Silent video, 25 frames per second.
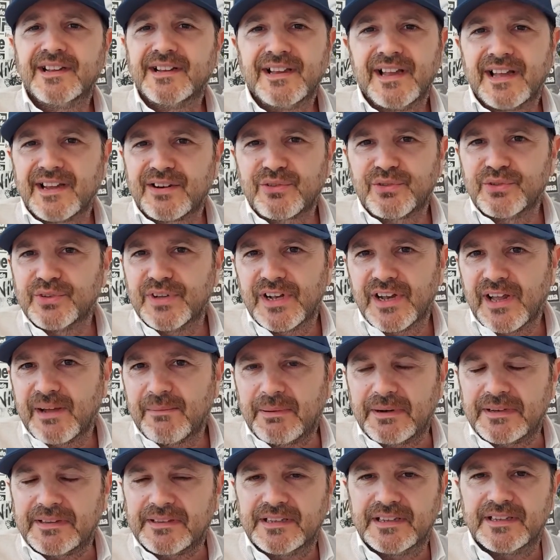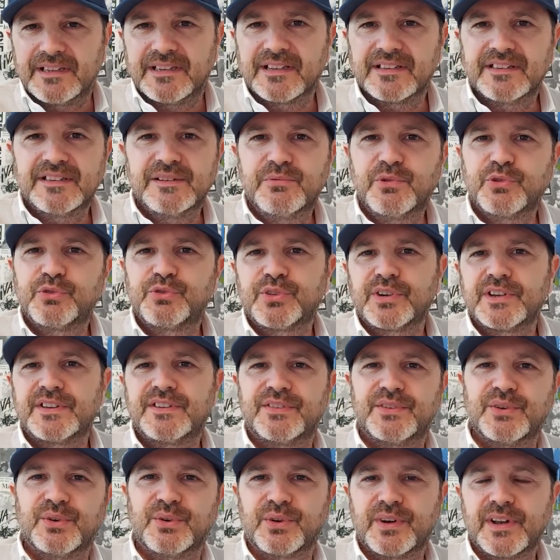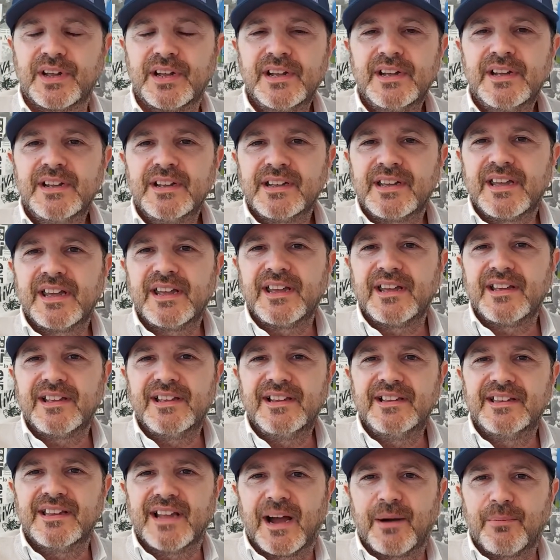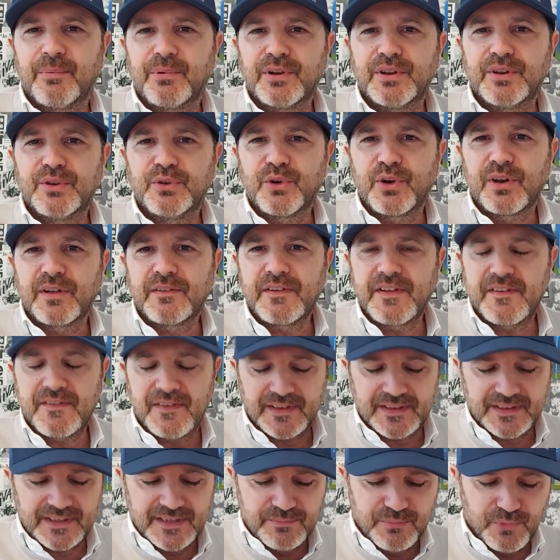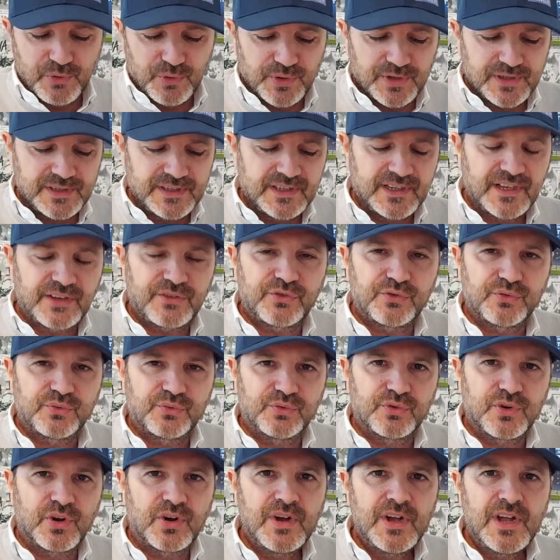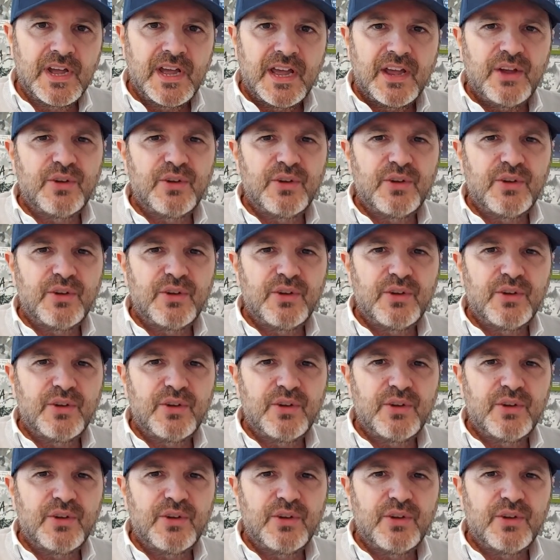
nell'arco della partita, a dimostrazione che il Napoli non aveva timore di nessuno.